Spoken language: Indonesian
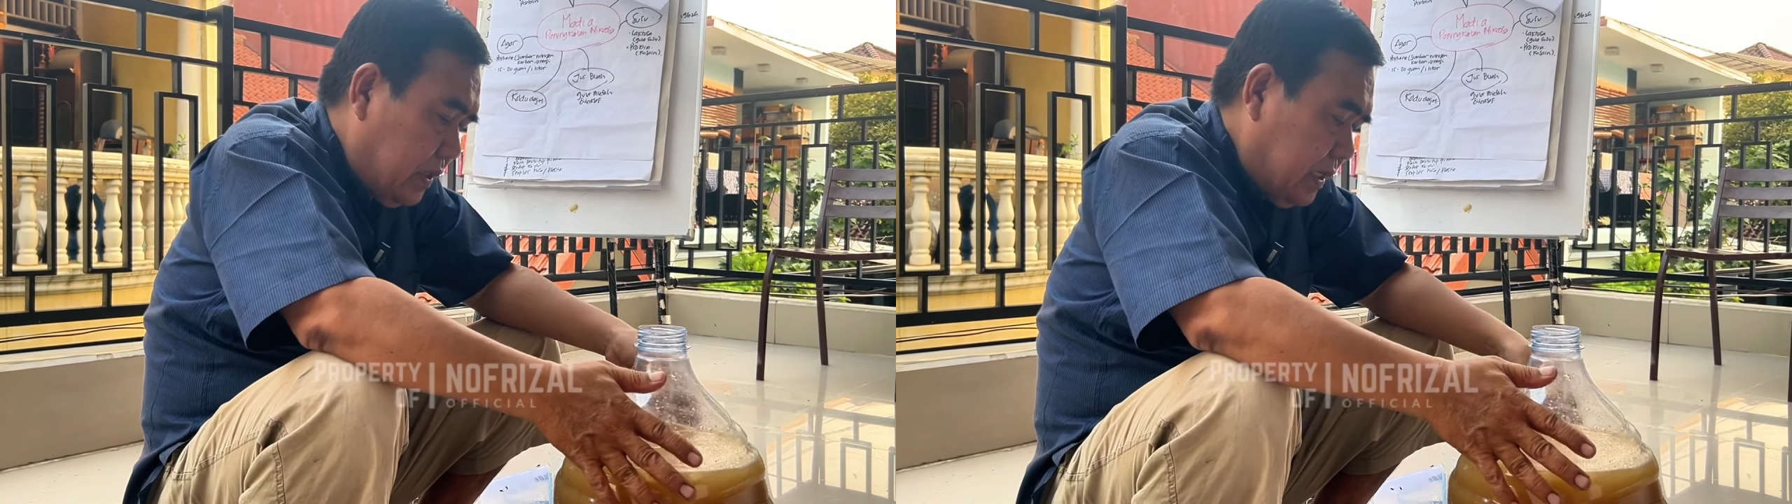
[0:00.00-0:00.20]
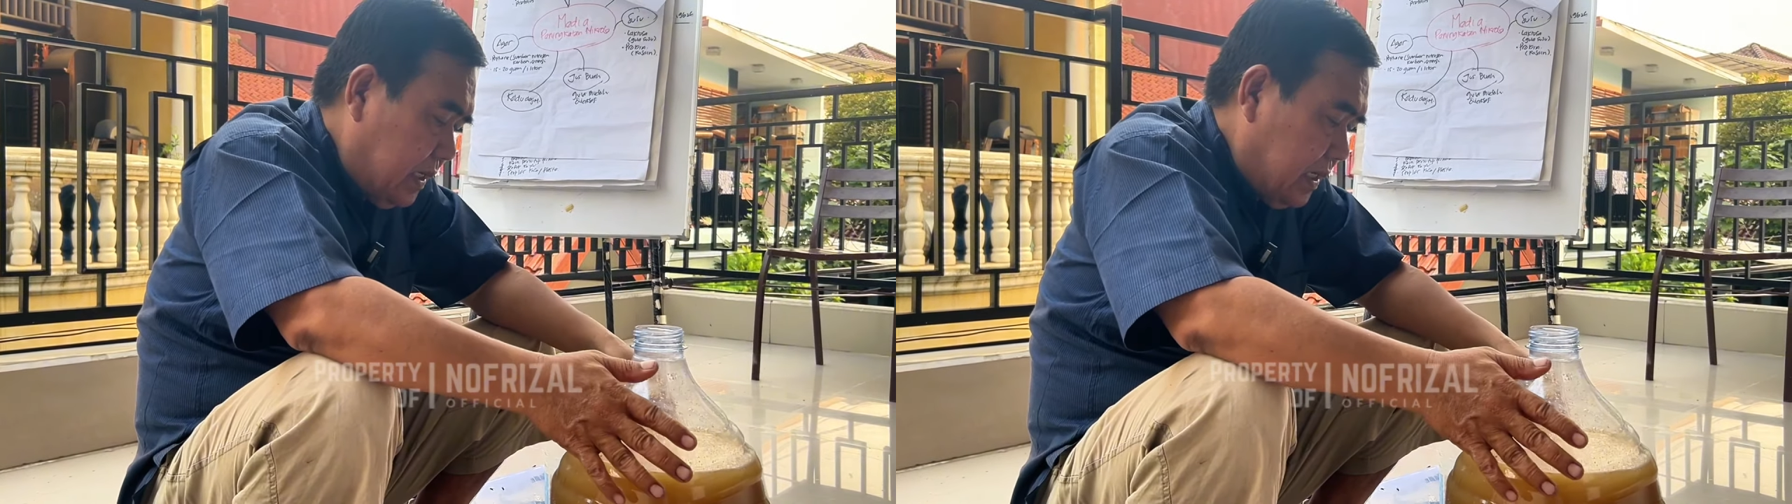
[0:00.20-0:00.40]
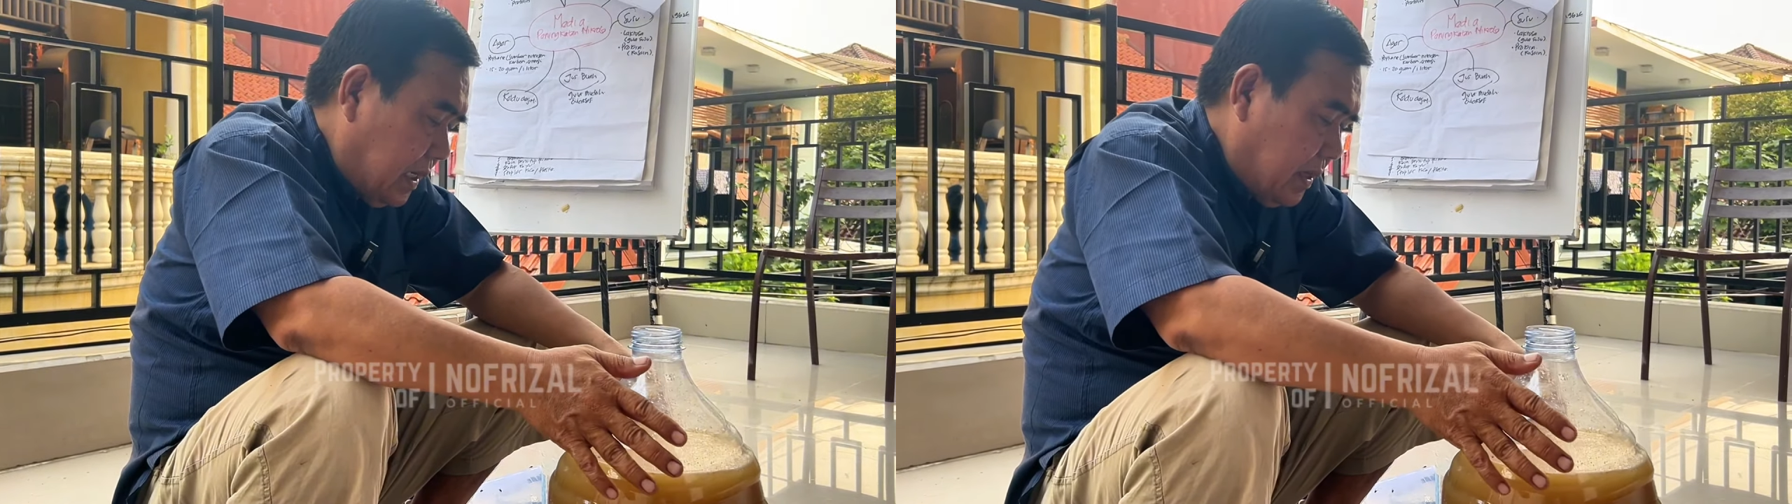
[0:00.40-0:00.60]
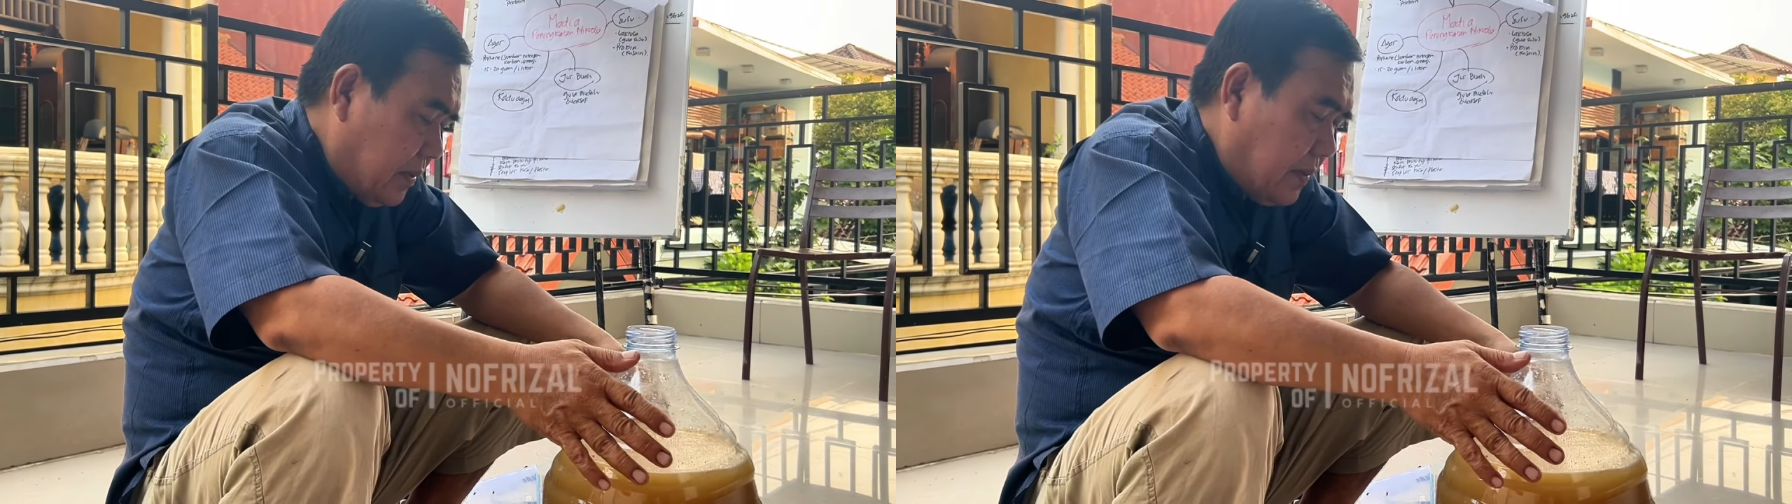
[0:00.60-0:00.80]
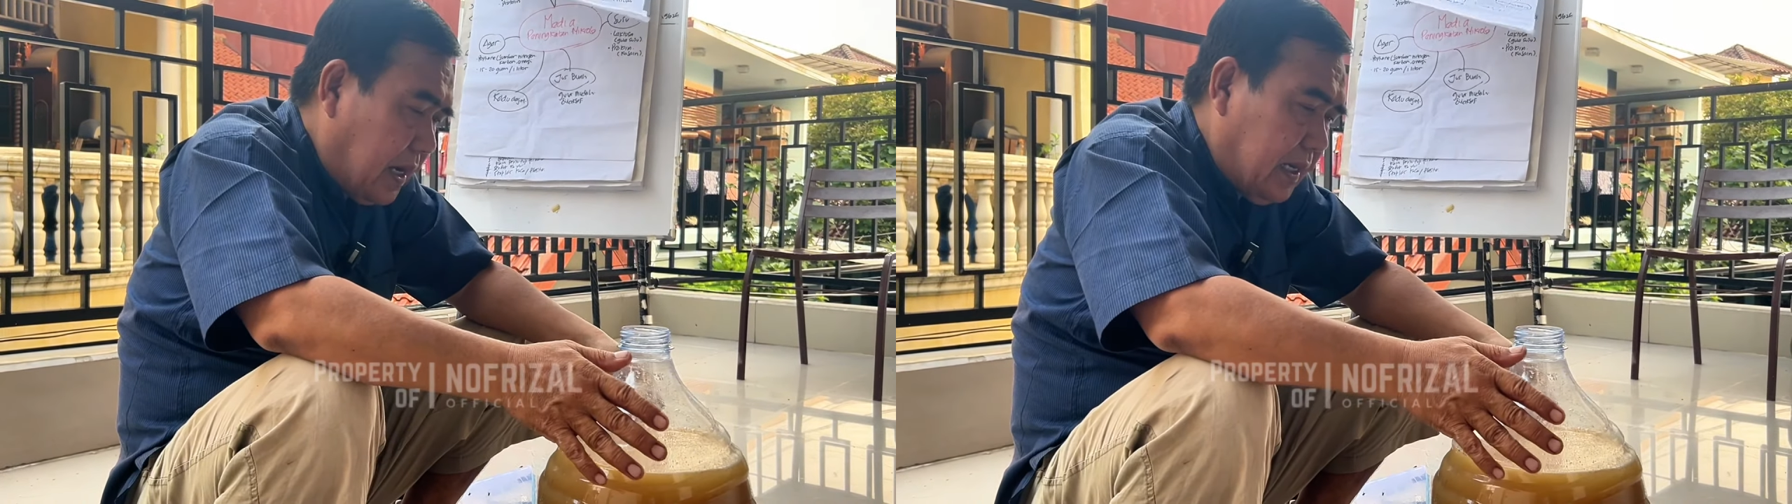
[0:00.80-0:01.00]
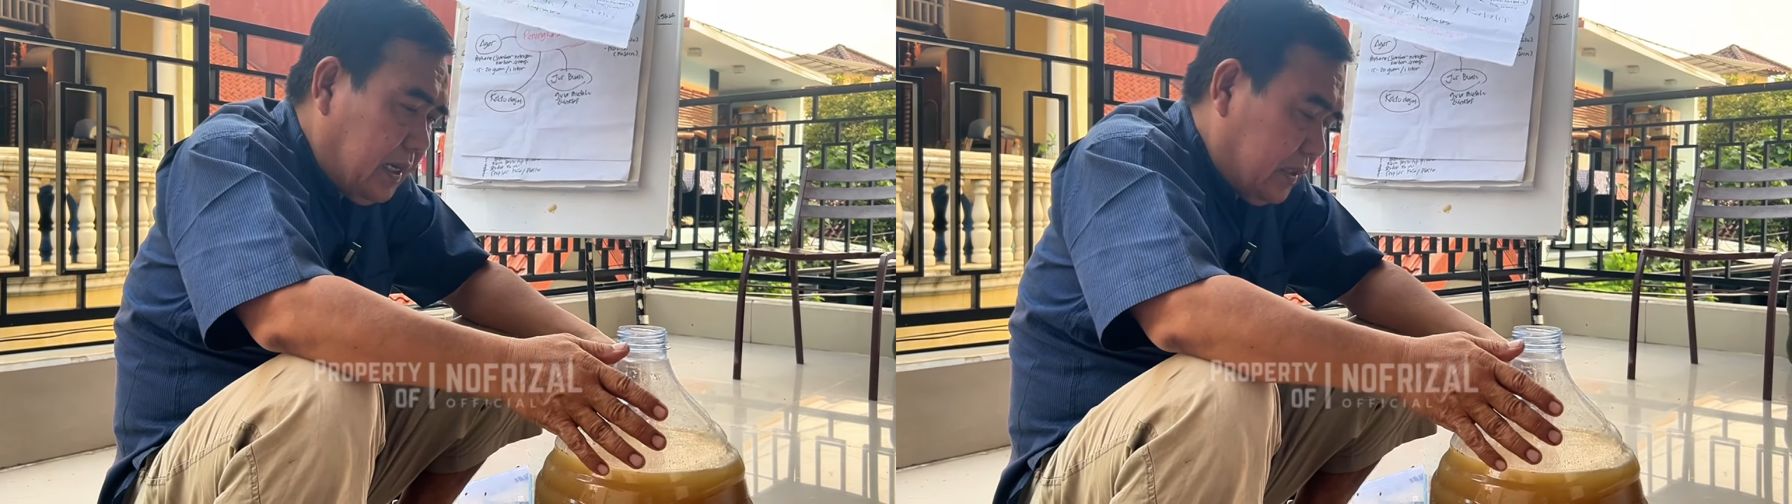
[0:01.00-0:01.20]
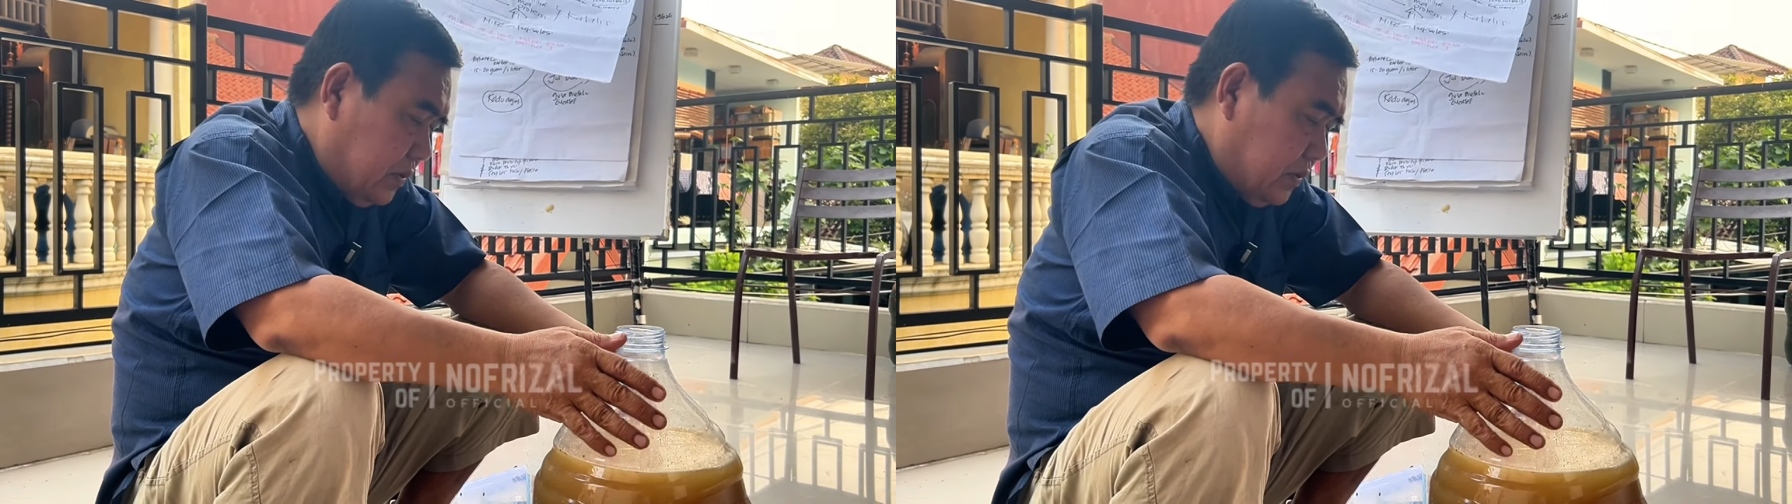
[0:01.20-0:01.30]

ini karena memang ada